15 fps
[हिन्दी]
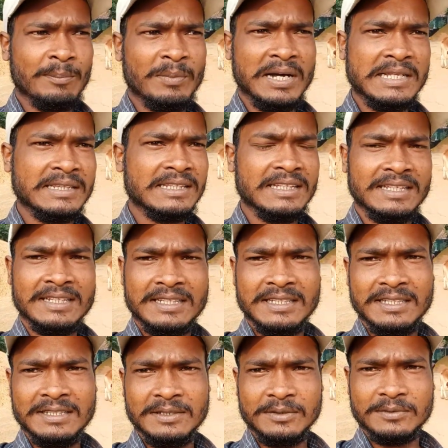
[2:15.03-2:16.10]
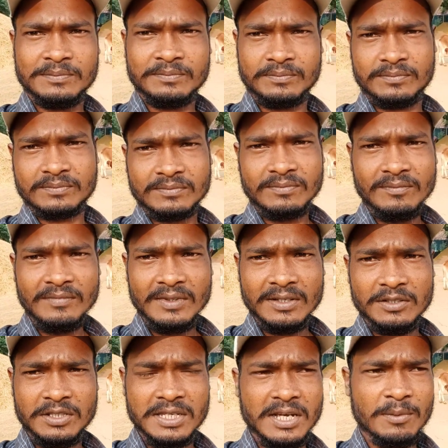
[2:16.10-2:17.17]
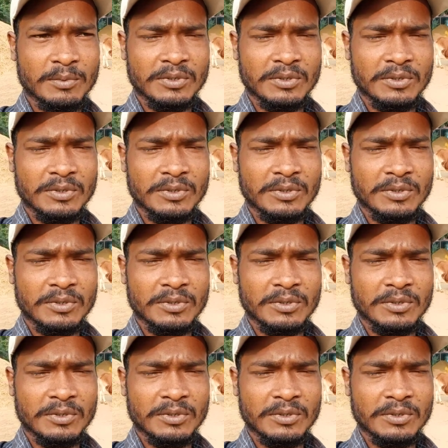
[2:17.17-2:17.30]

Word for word: मानते हैं कि क्या